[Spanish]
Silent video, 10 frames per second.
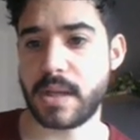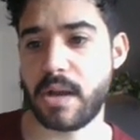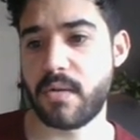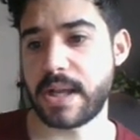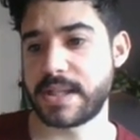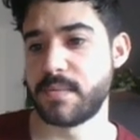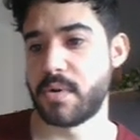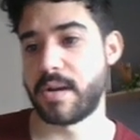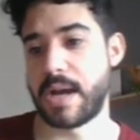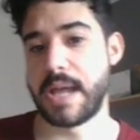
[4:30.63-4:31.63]
Aún así,
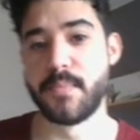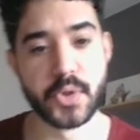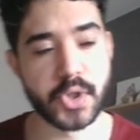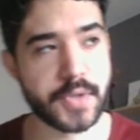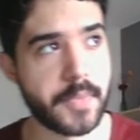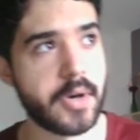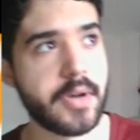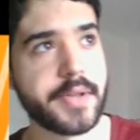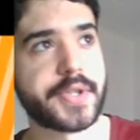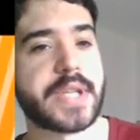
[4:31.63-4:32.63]
bueno, hay muchos
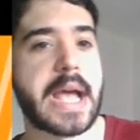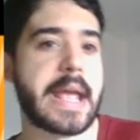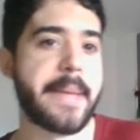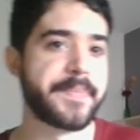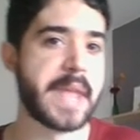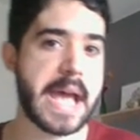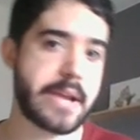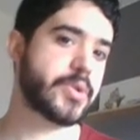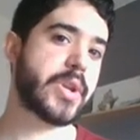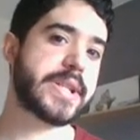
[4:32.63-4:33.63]
mods, o sea que
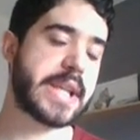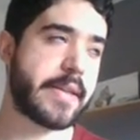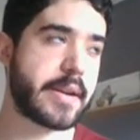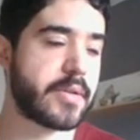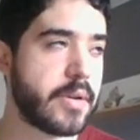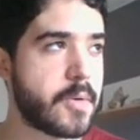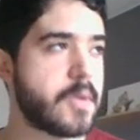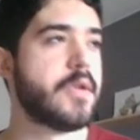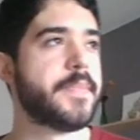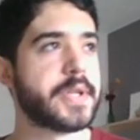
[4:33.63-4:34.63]
hay cosas que hacer con el juego,